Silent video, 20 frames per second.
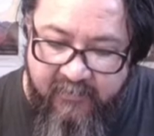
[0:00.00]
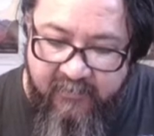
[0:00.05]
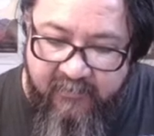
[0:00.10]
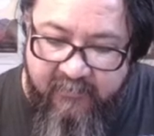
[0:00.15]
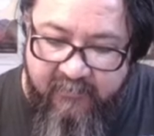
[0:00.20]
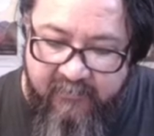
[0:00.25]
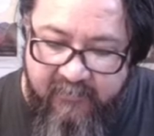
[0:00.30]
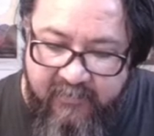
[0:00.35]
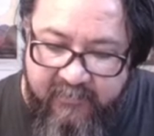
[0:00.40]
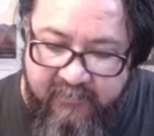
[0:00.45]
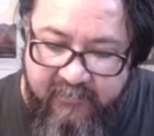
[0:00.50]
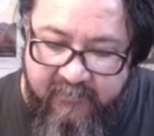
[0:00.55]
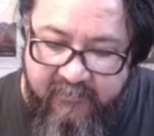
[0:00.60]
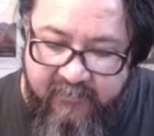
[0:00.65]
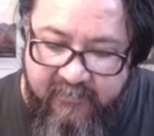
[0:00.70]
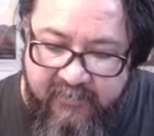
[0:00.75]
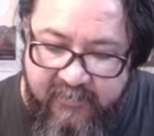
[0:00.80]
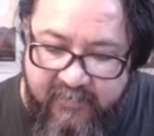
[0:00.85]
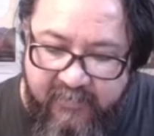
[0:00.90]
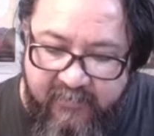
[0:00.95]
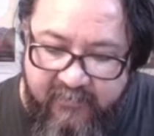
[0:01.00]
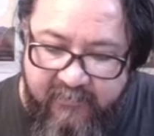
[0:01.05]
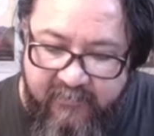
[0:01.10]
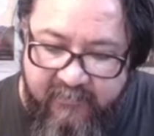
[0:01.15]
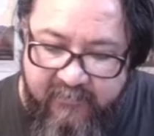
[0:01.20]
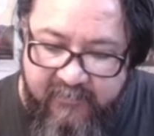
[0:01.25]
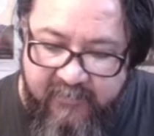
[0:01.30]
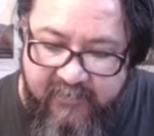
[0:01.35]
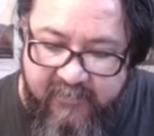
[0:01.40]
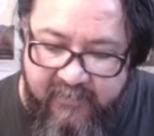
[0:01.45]
4, 5,
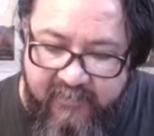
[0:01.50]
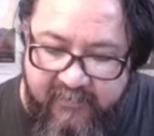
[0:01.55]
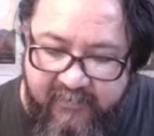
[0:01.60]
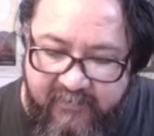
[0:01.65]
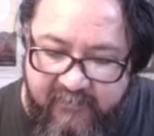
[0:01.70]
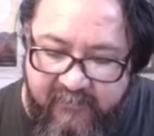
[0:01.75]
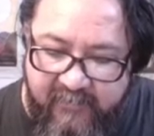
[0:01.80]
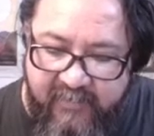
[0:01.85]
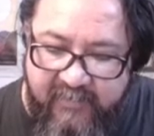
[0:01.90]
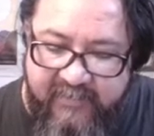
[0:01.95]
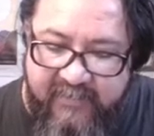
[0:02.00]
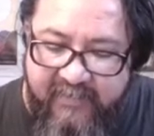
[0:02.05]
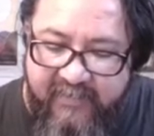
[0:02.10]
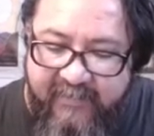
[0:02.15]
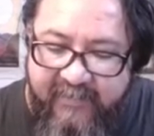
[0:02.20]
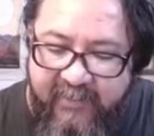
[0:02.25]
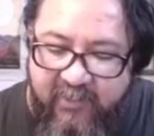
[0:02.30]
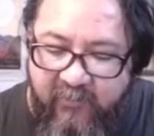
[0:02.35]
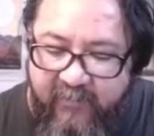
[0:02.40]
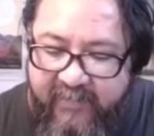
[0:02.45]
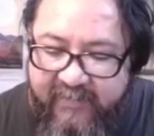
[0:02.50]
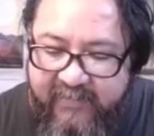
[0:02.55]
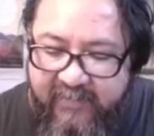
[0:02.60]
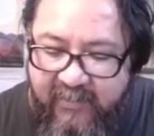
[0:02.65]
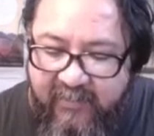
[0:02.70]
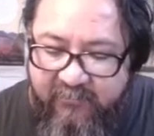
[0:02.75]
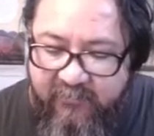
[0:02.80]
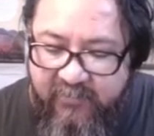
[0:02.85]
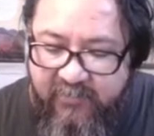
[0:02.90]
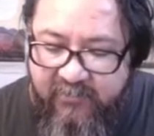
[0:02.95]
6. Ya traten de no
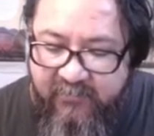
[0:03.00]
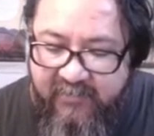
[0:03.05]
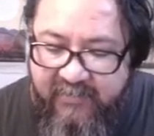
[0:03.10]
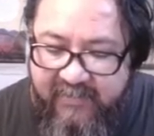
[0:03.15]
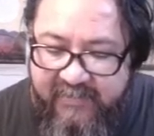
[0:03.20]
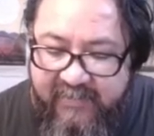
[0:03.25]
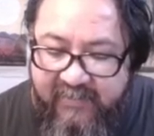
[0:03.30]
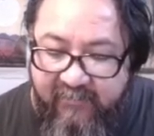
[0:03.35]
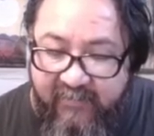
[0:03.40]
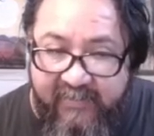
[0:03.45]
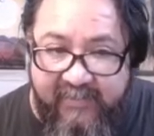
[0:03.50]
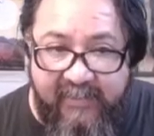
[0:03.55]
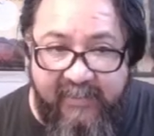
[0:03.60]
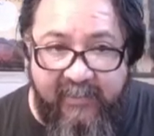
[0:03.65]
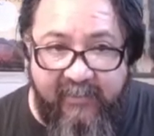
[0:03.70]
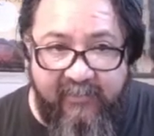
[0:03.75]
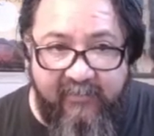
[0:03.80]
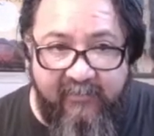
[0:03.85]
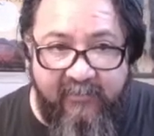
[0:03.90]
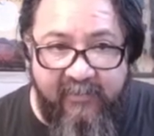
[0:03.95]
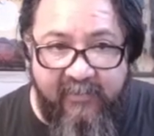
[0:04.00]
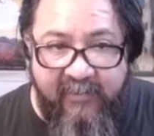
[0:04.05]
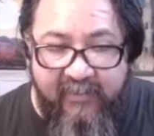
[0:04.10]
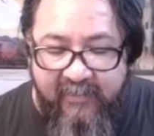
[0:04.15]
vacilar mucho porque si vacilan